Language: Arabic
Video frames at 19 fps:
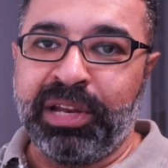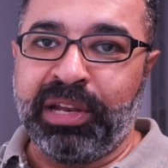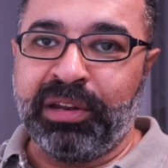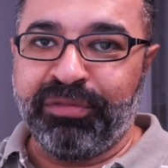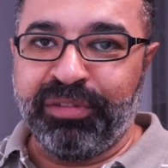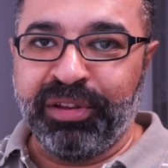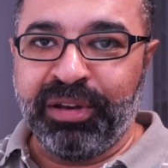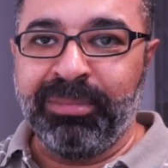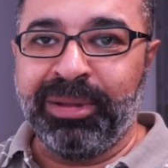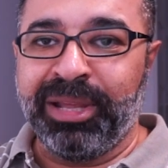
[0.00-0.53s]

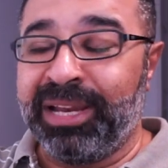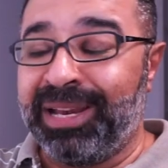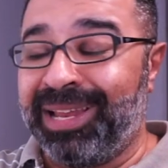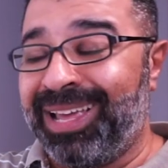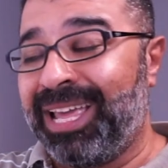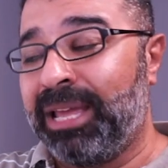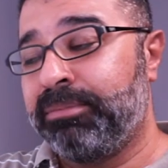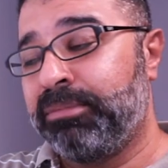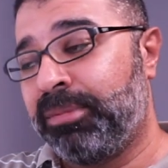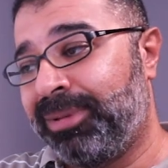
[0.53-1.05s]
للفيلم اللي
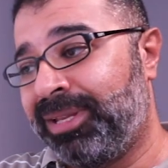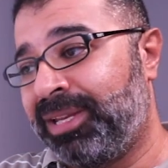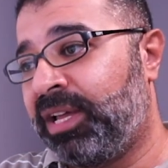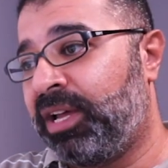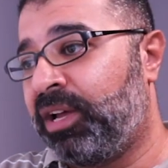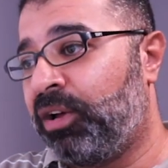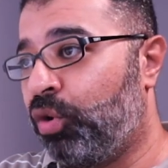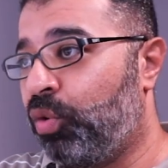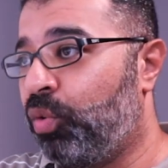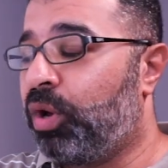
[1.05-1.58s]
اهم منها
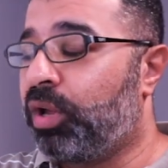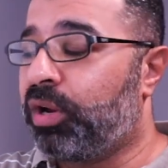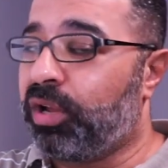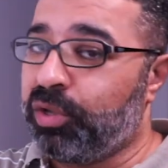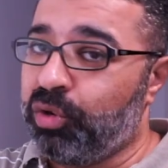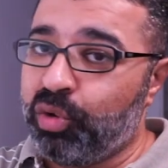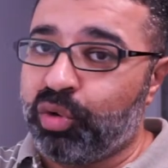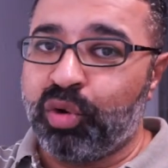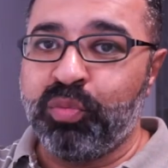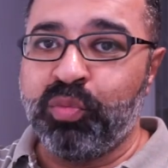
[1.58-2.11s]
هو
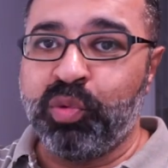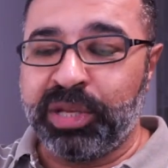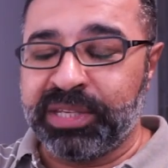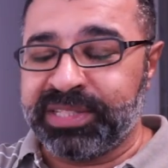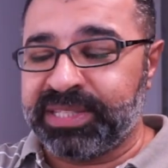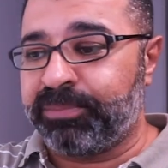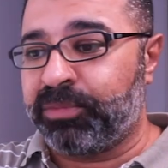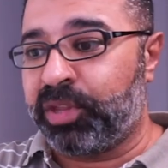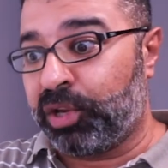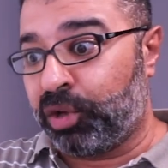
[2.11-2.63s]
رايكم
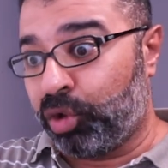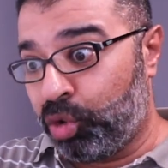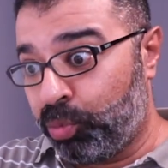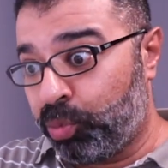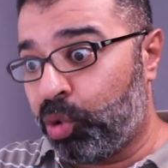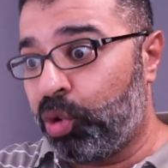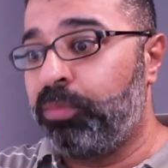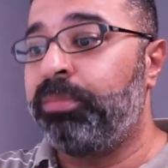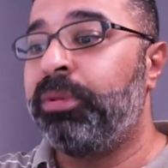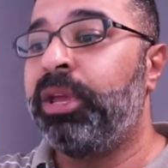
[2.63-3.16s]
ونسب
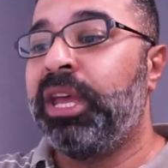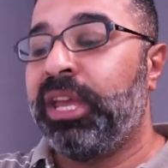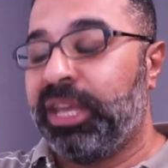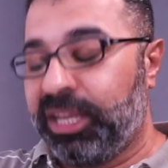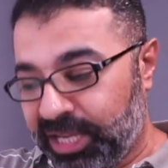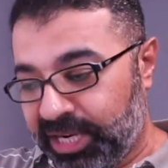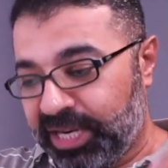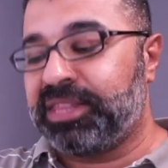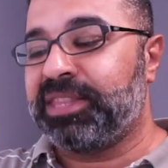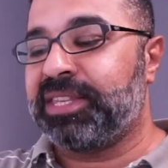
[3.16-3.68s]
ترقبكم
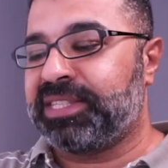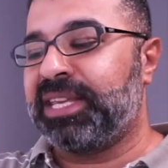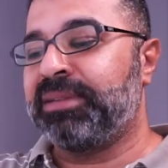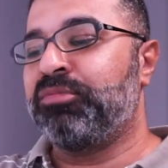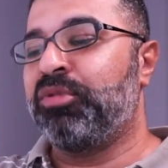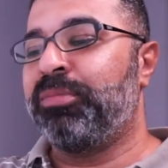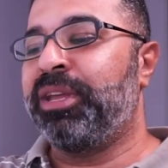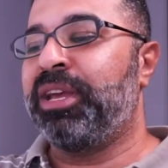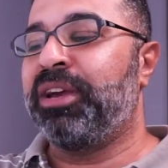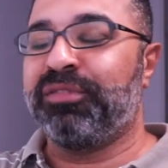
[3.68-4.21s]
يا ريت
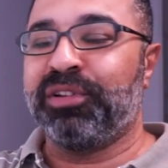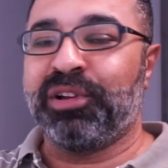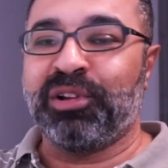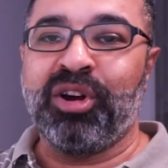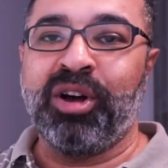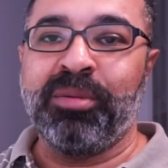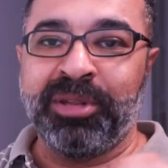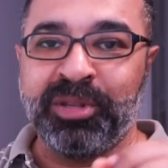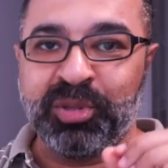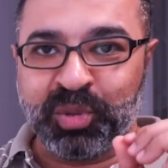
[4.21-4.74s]
تساهموا بيها في
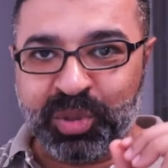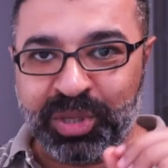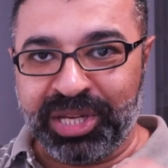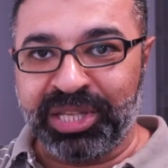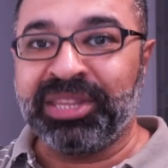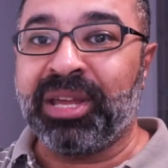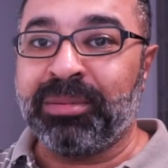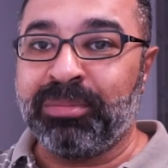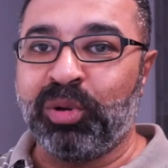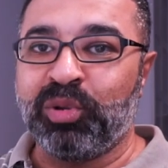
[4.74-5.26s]
الكومنتس ويا
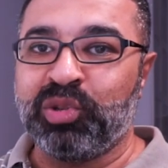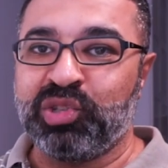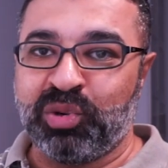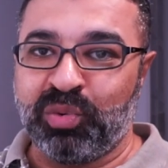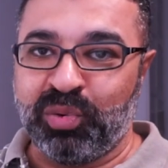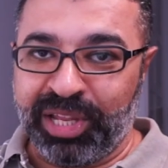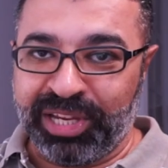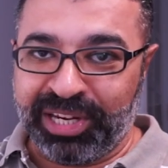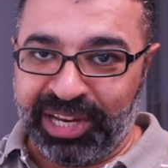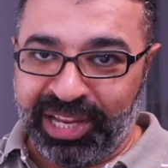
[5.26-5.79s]
ريت تعملوا شير
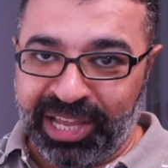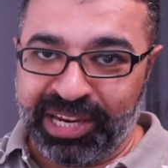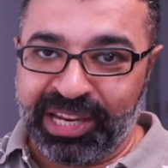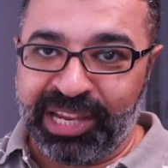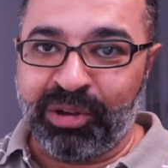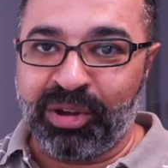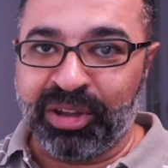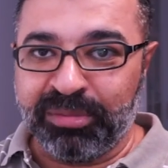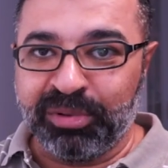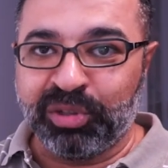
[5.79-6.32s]
ولايك للحلقه
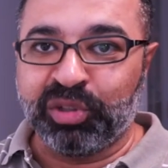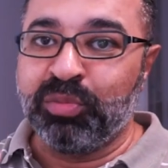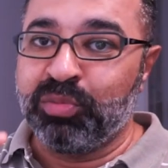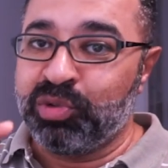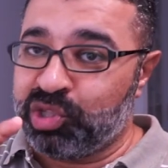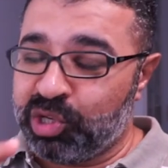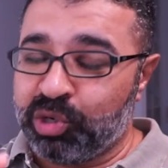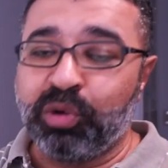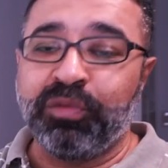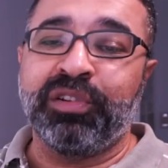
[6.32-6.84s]
لو عجبتكم
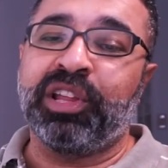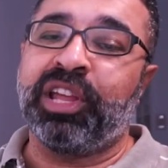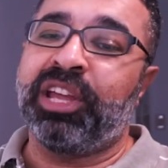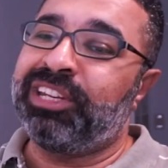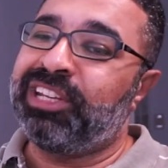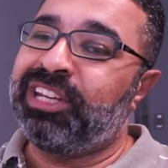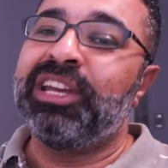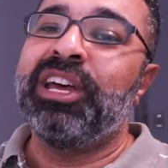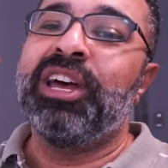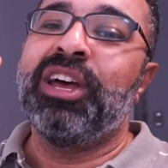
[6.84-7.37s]
واشتركوا في
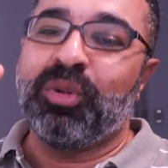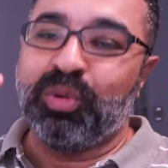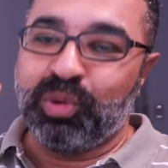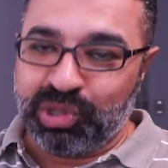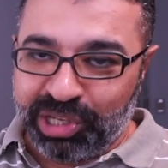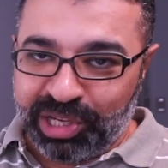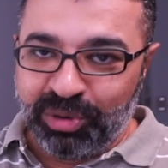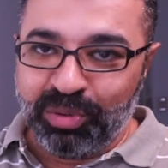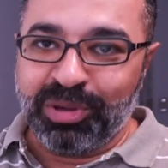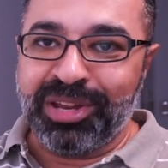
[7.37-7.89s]
القناه
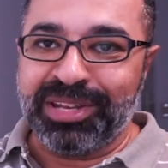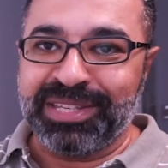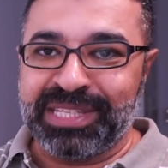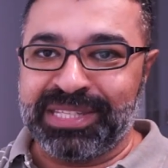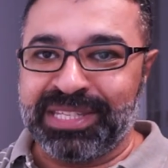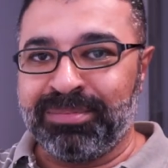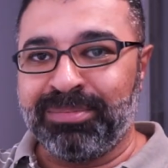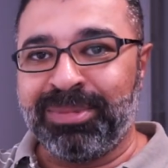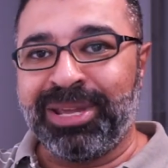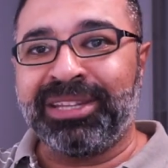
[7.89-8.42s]
وشغلوا جرس
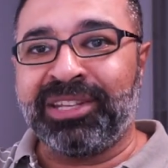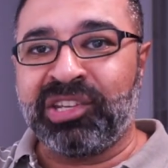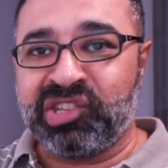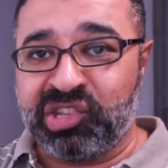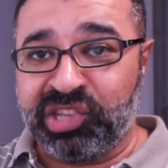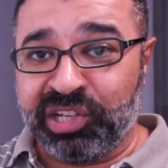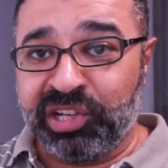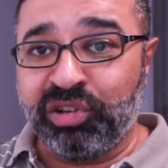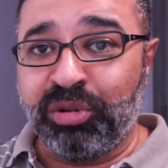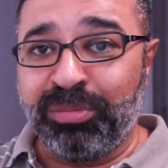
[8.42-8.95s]
التنبيهات عشان
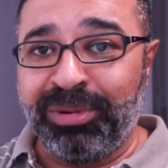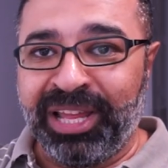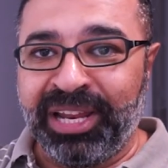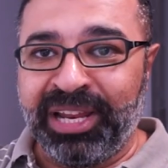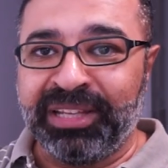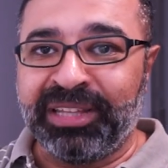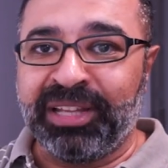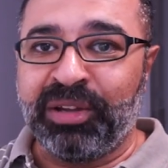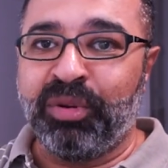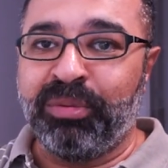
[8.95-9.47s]
تجيلكم
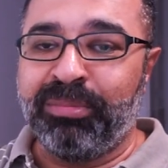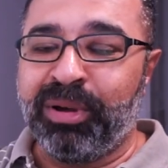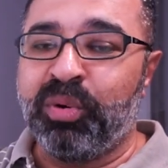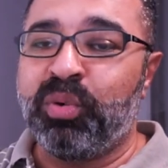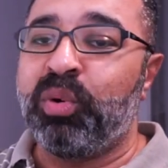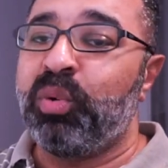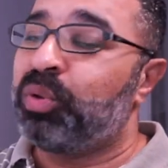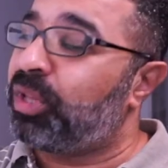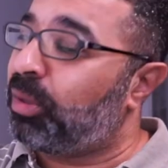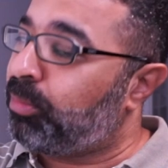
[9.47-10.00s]
الحلقات اول
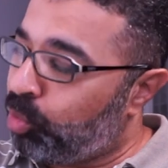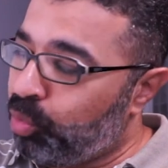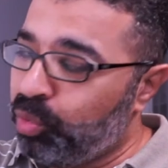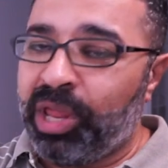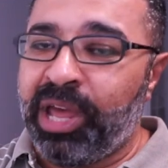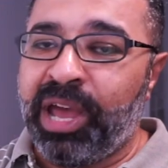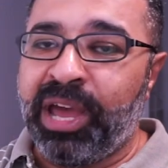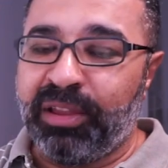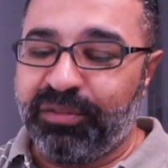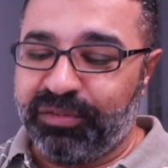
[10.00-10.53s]
باول وتابعونا
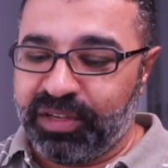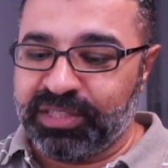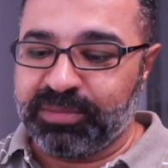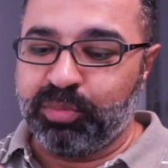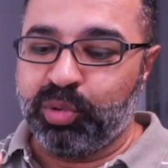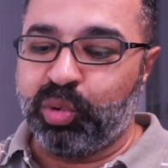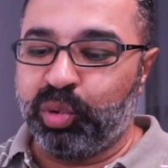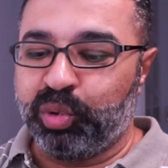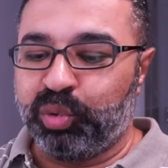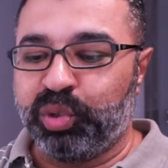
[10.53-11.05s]
على
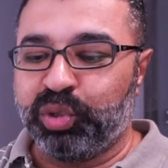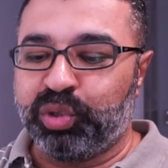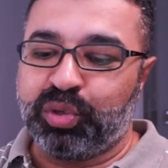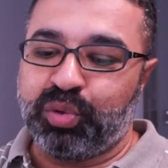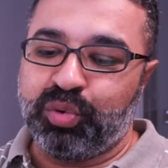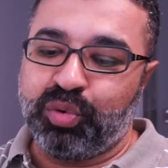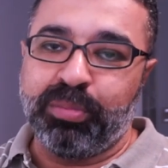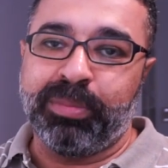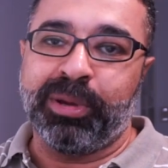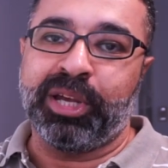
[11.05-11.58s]
فيسبوك وتويتر
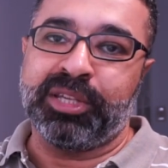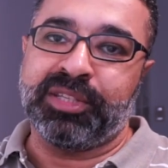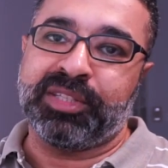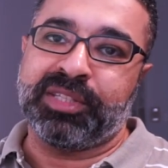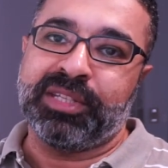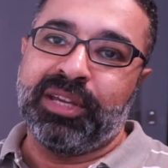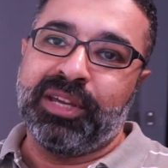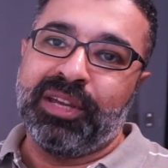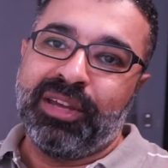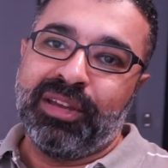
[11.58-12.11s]

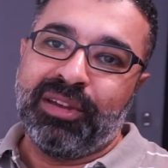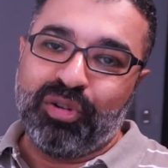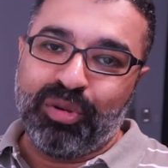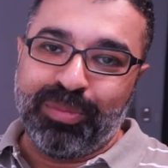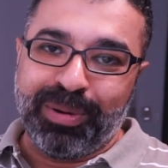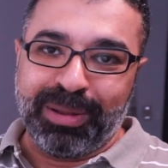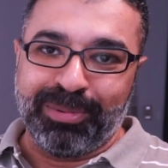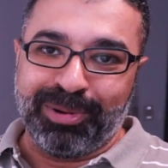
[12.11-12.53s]
وباز وباي